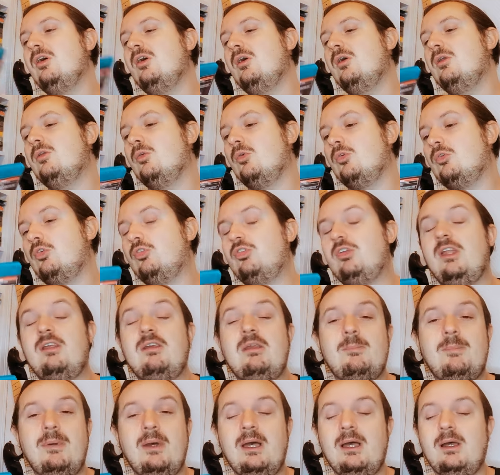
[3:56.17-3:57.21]
Donc je n'avais
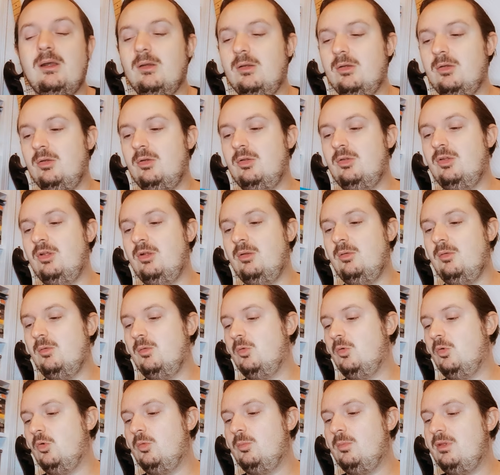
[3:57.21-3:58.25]
pas euh, dans
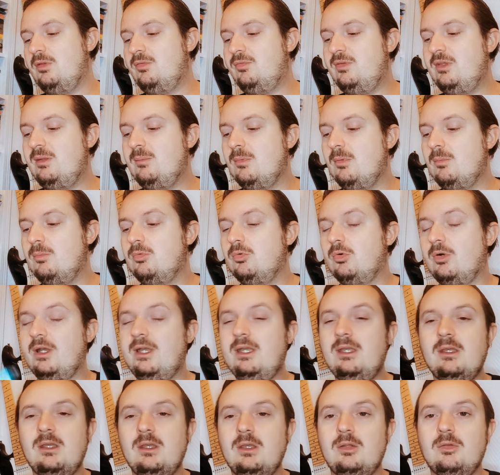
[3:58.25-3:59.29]
euh, mes films Blu-ray.
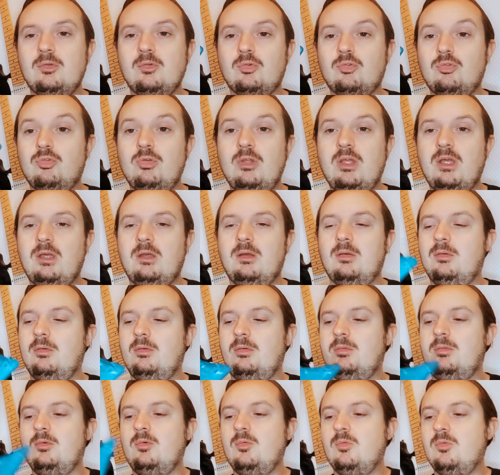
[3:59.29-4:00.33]
Donc celui-là, euh,
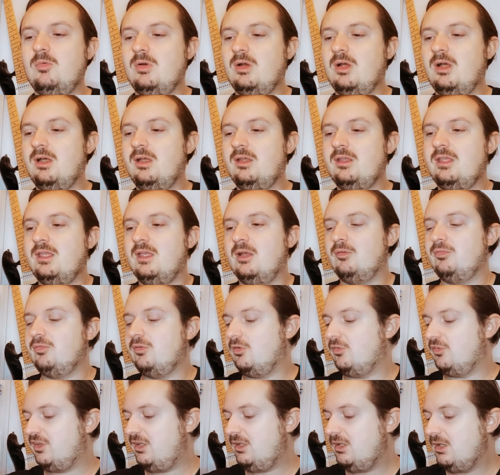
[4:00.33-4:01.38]
bon, ah, il est en
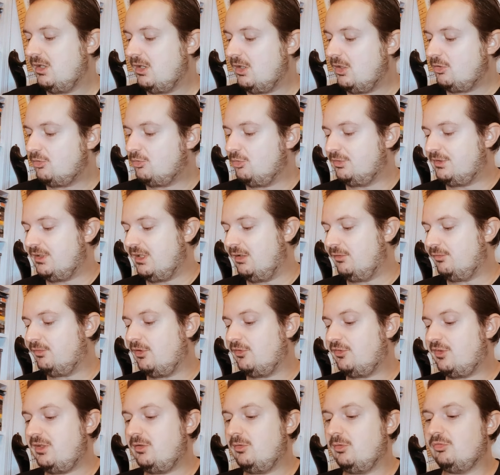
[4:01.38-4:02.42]
français. Tout est en
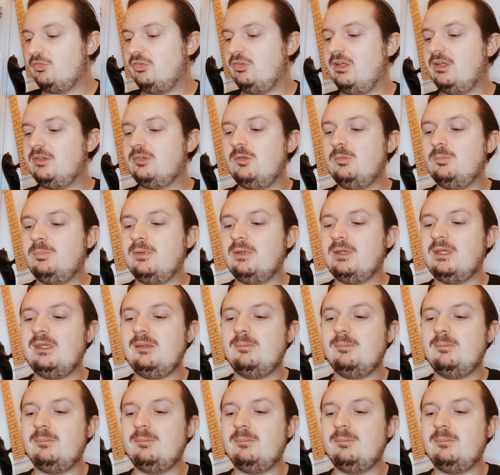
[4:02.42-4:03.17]
français, donc j'ai récupéré